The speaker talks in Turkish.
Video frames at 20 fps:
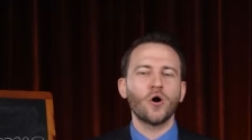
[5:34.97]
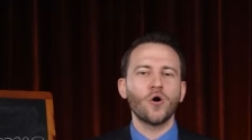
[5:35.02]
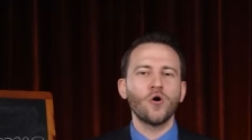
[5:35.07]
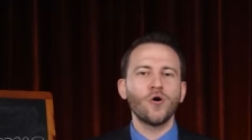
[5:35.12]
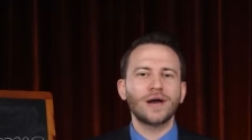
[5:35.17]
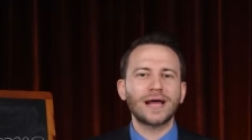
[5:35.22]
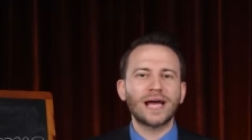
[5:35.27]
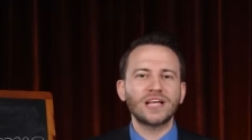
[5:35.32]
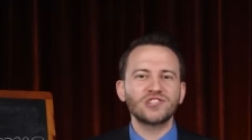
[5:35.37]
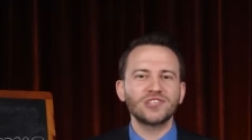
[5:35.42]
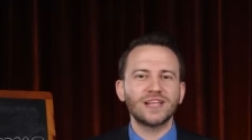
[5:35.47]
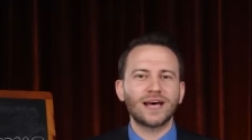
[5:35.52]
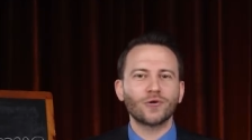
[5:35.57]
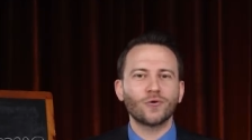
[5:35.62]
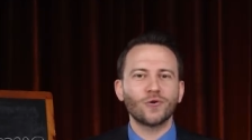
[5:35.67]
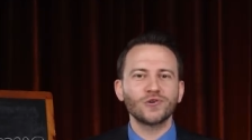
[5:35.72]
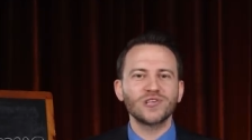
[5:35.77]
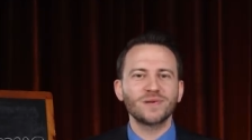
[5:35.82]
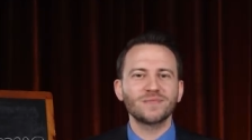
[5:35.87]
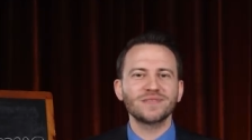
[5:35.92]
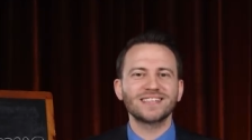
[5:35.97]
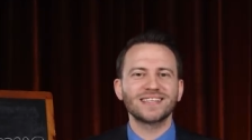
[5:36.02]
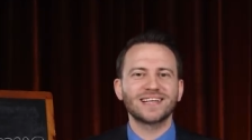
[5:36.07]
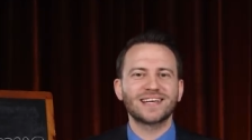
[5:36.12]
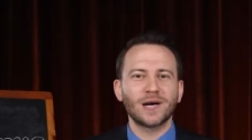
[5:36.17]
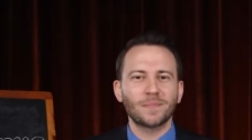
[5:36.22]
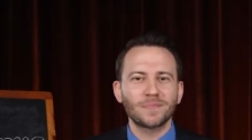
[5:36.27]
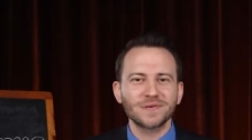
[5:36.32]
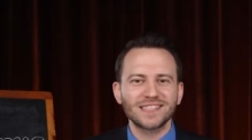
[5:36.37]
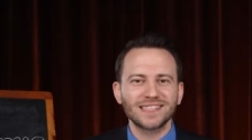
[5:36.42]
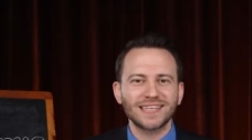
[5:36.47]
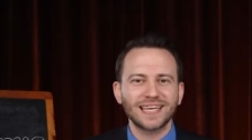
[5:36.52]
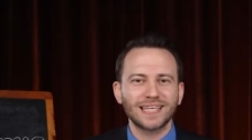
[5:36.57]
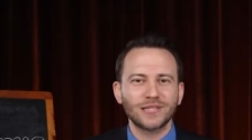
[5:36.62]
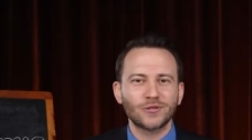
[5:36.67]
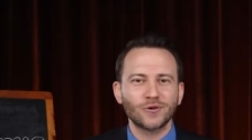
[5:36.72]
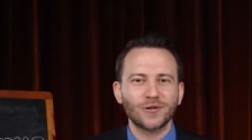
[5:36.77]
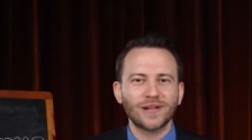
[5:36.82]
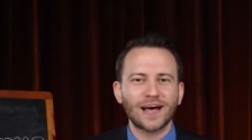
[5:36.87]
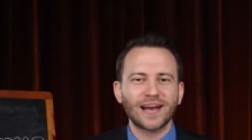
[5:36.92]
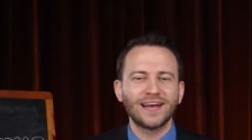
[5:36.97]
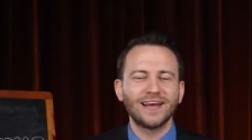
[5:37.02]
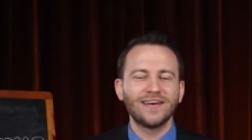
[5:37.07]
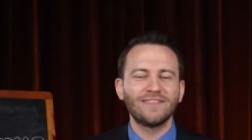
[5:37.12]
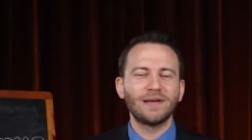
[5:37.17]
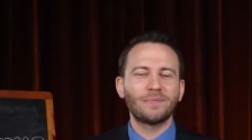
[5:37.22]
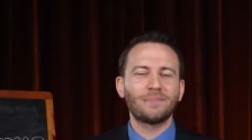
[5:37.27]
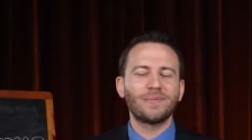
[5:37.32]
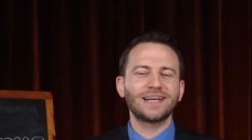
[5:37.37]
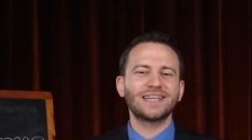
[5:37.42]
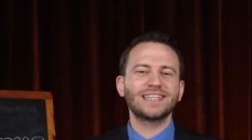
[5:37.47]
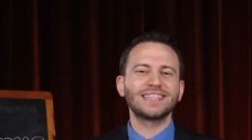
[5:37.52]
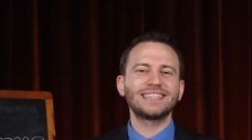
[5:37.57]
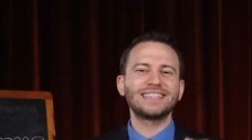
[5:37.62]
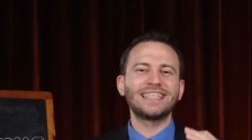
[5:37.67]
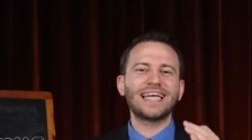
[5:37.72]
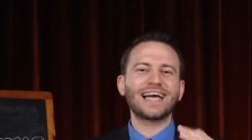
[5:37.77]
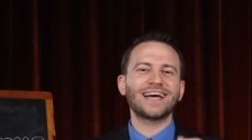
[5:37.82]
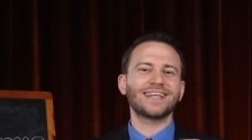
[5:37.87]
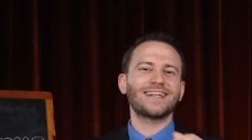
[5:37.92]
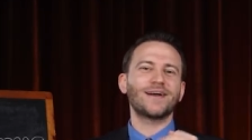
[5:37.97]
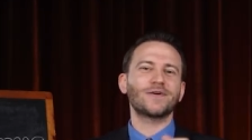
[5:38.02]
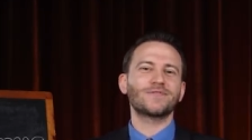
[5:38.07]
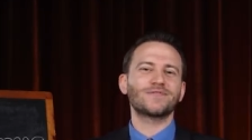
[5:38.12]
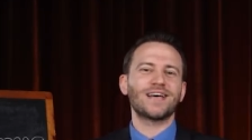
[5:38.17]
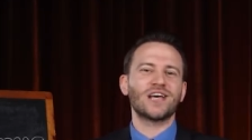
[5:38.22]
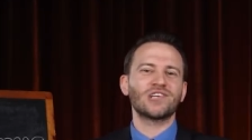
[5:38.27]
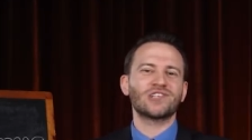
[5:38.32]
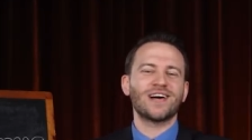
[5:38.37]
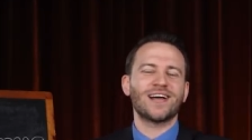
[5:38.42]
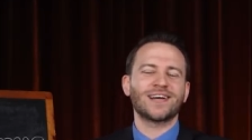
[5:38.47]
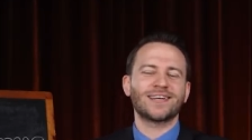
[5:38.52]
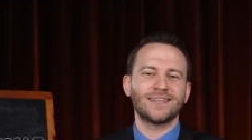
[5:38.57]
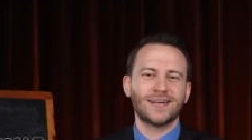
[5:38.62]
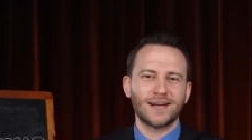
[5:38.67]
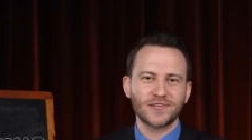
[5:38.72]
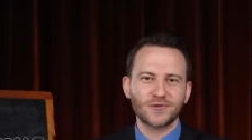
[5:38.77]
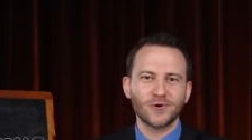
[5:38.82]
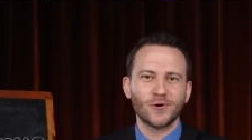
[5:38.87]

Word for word: Öğrenciler hocamızın kapısına gidiyorlar ve bakın ne kadar güzel şarkılar